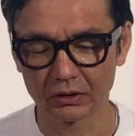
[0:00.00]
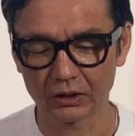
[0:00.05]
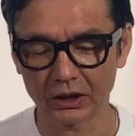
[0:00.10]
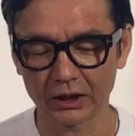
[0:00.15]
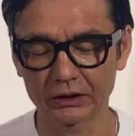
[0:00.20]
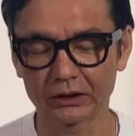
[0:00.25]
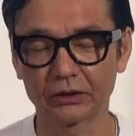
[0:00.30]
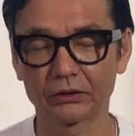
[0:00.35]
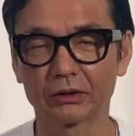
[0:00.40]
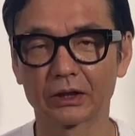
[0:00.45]

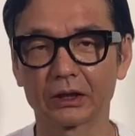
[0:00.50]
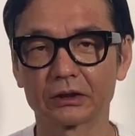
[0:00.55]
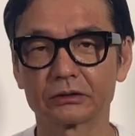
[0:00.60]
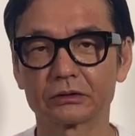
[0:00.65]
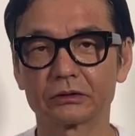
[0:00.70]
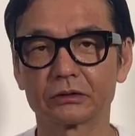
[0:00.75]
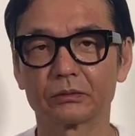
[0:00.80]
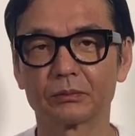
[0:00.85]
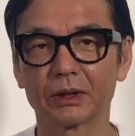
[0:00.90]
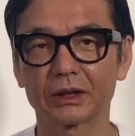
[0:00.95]
履いてるかって
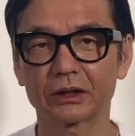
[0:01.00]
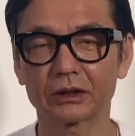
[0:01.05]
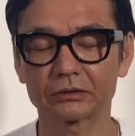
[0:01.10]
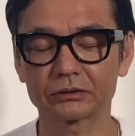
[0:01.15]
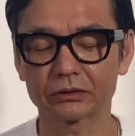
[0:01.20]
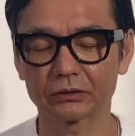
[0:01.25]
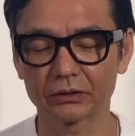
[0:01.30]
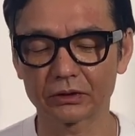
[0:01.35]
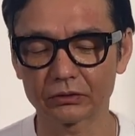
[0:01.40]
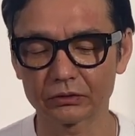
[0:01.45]
言うと全く
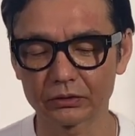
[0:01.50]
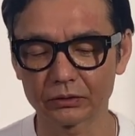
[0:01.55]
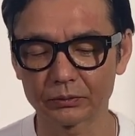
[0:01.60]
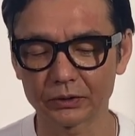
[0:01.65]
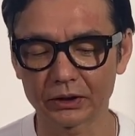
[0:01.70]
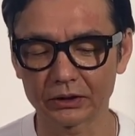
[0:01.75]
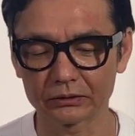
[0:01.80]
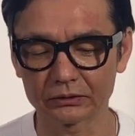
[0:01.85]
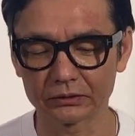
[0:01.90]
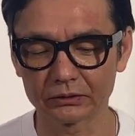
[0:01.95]
そんなことも
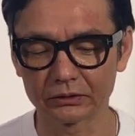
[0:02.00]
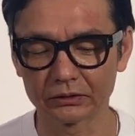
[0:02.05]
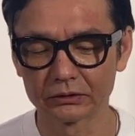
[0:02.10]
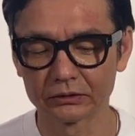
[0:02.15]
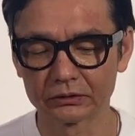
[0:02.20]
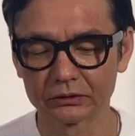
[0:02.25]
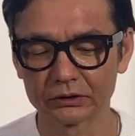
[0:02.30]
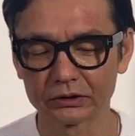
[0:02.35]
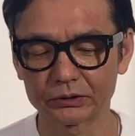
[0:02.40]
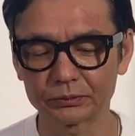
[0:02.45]
なく
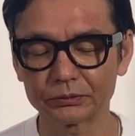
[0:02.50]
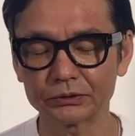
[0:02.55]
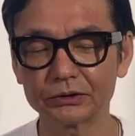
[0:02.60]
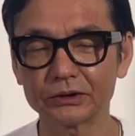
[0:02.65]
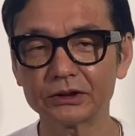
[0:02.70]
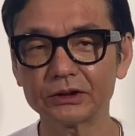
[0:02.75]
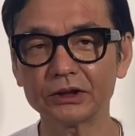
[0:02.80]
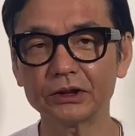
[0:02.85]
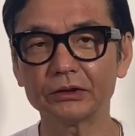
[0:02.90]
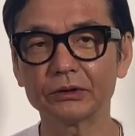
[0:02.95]
自分
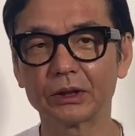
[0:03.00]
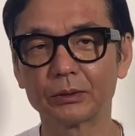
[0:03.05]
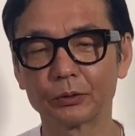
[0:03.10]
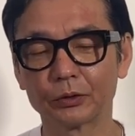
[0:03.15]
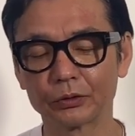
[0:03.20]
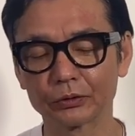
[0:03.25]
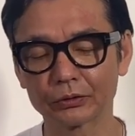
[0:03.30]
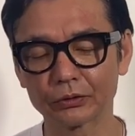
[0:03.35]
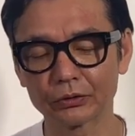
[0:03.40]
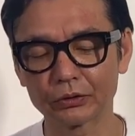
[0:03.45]
自身はも
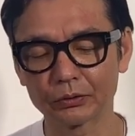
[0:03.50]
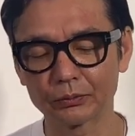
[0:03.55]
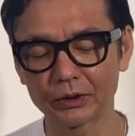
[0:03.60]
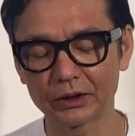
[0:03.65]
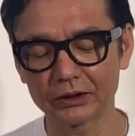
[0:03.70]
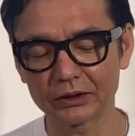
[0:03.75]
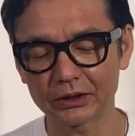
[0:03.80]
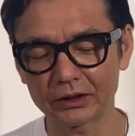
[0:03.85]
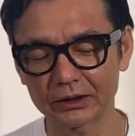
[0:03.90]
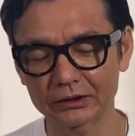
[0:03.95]
うほとんど
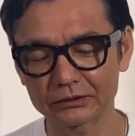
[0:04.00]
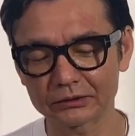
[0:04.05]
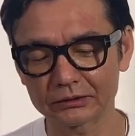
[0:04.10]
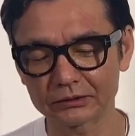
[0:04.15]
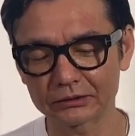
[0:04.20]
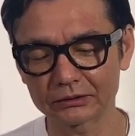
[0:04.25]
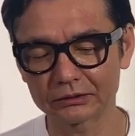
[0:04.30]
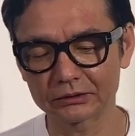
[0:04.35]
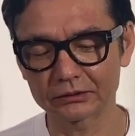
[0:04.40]
メンテナンス